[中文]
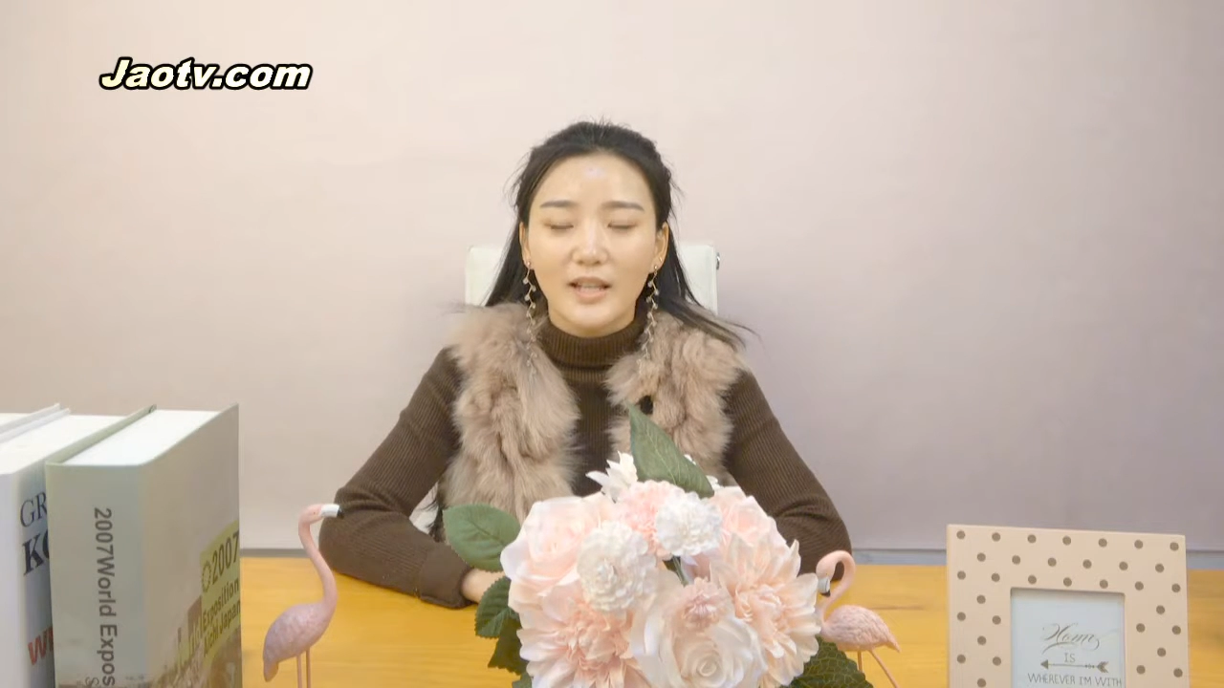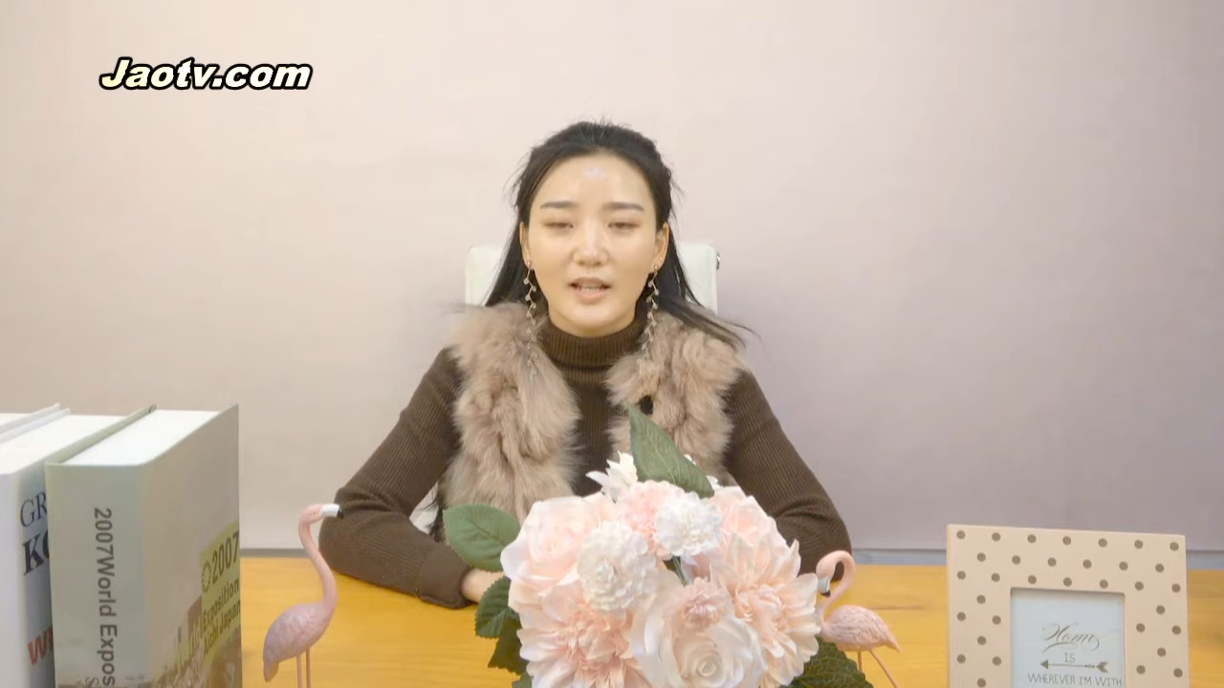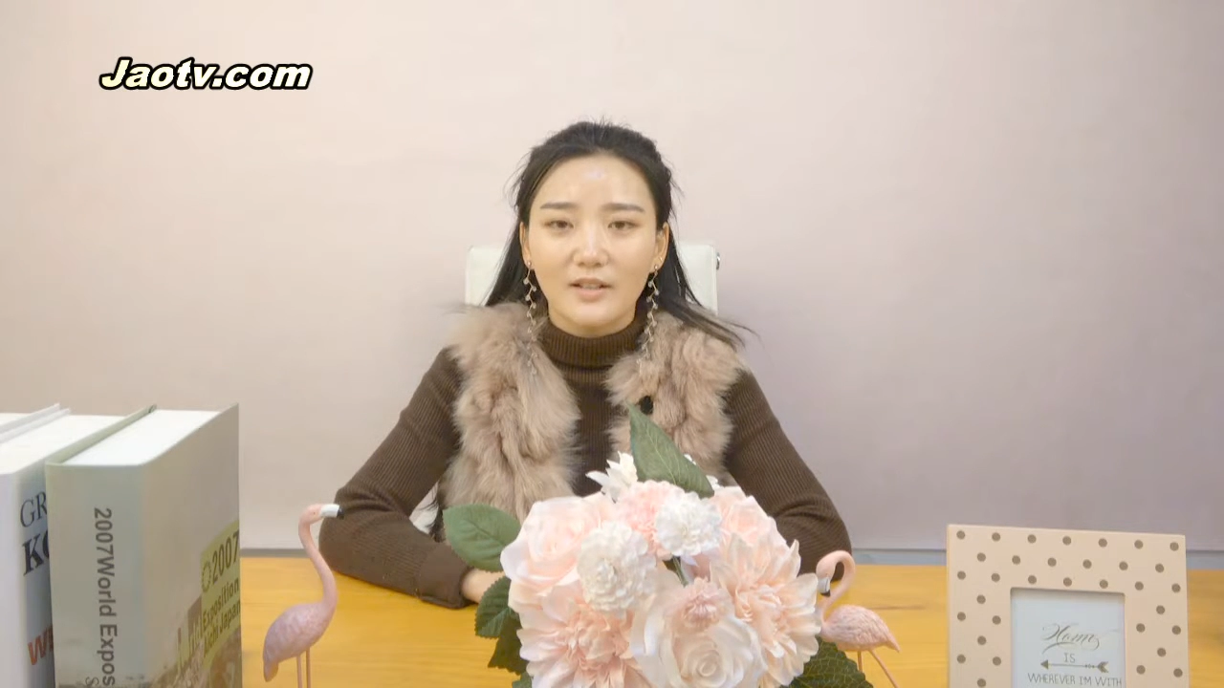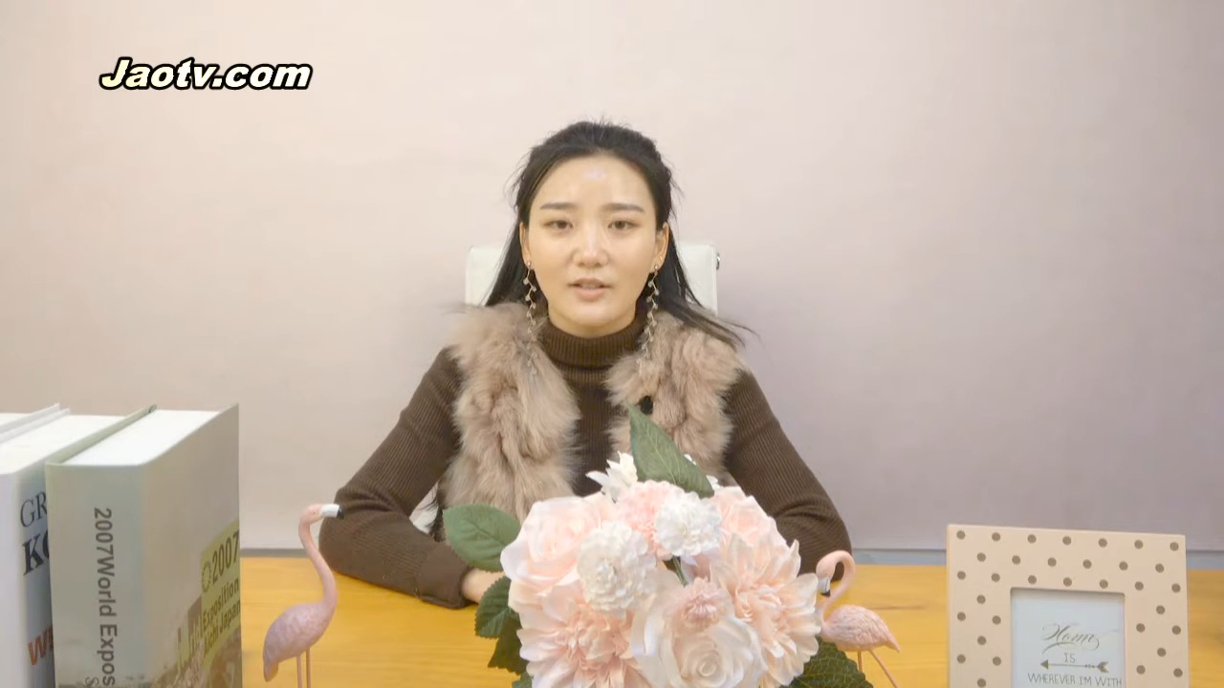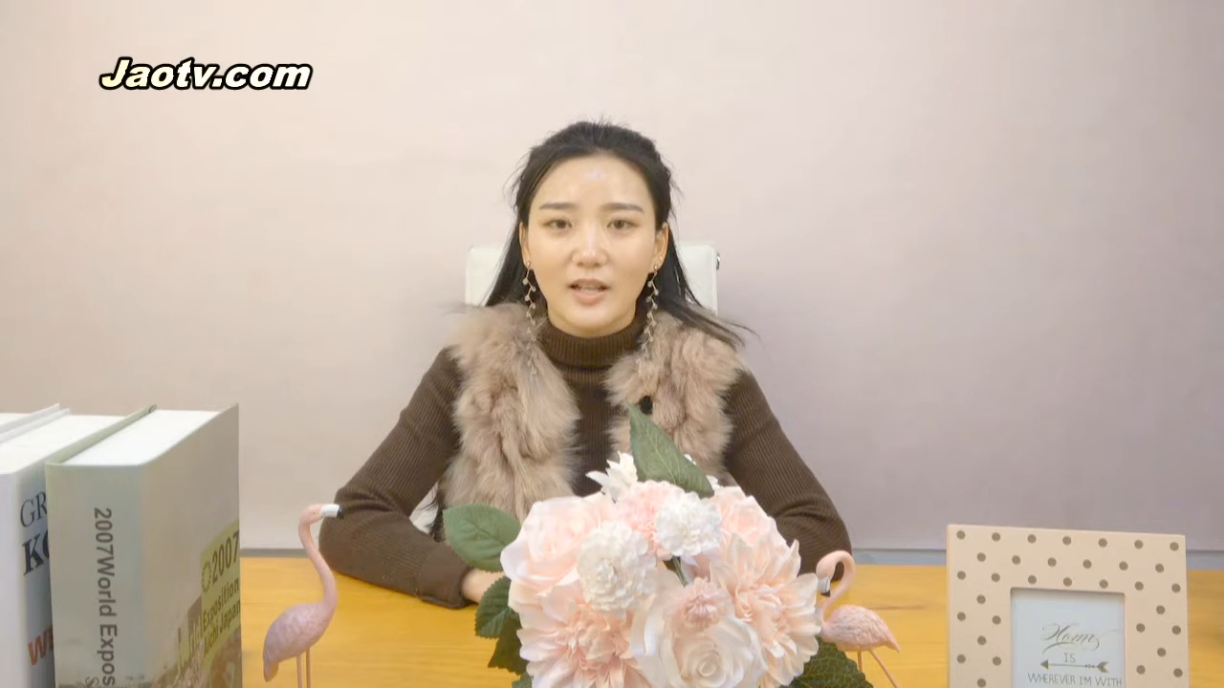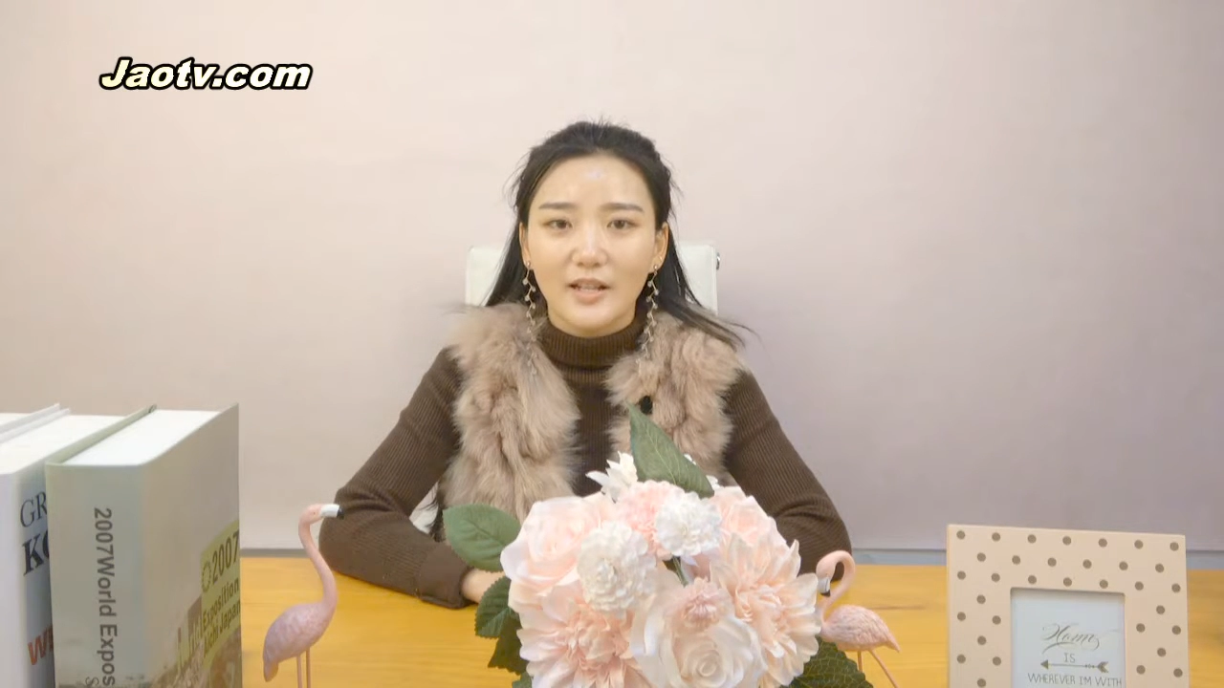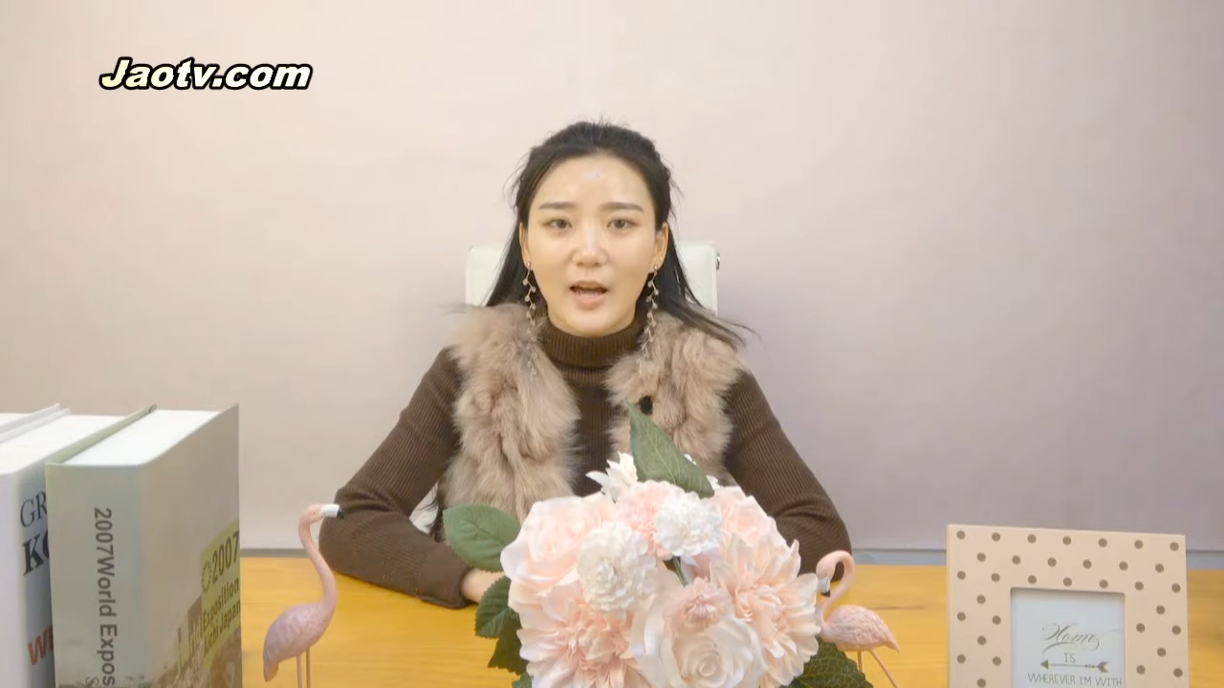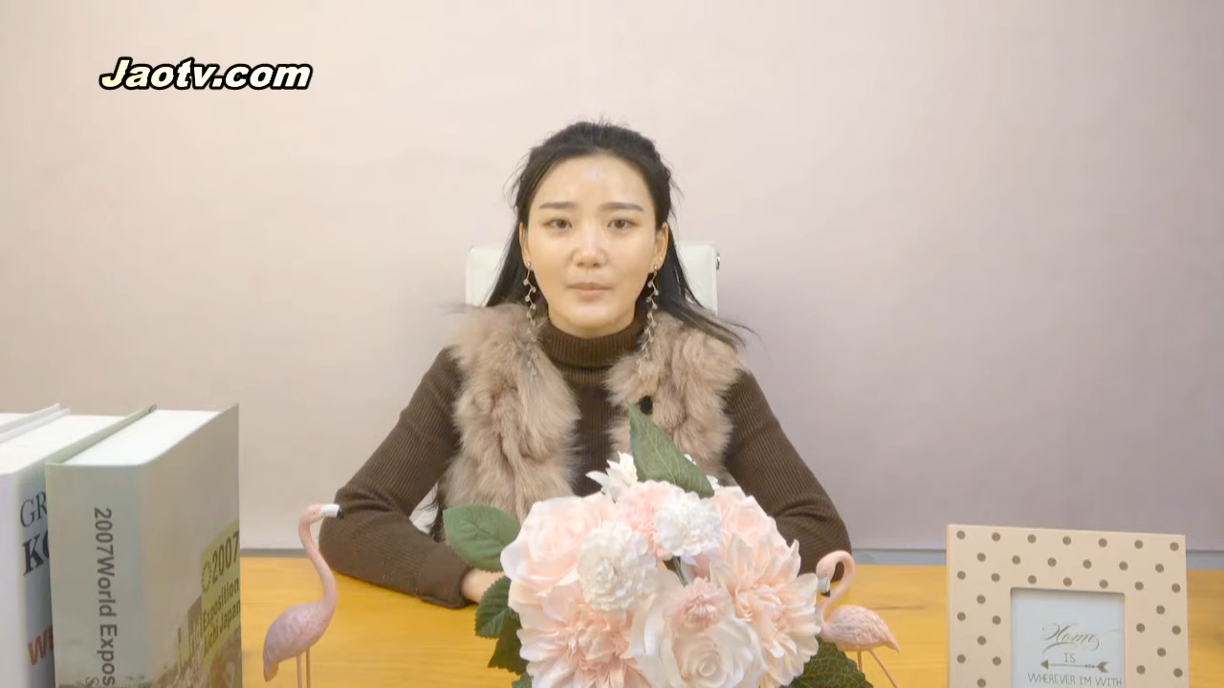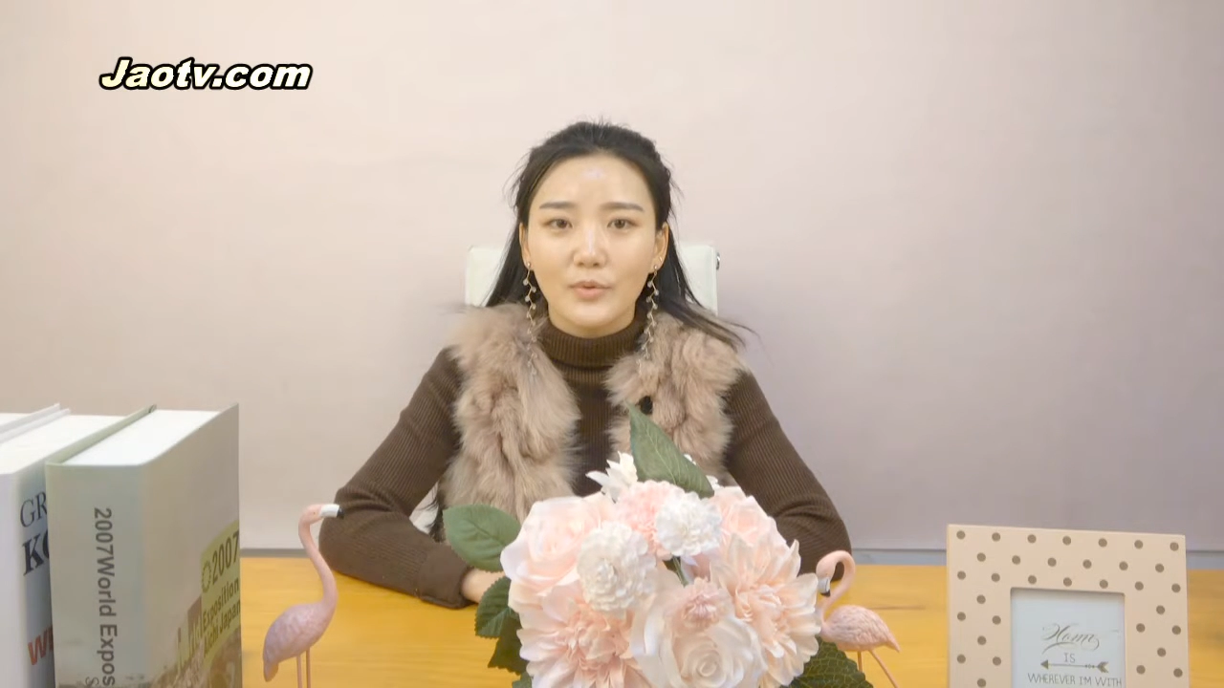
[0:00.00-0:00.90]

但是他拿